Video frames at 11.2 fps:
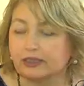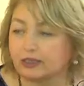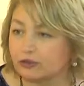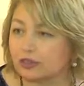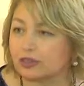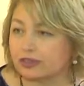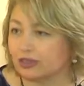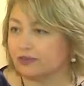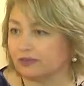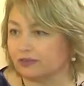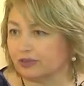которой
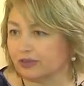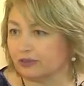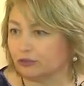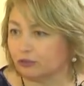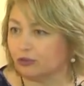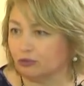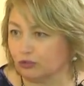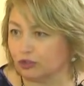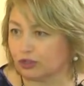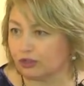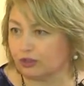сравнивается тот
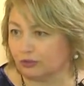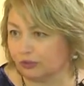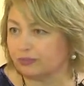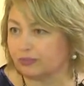ужас, который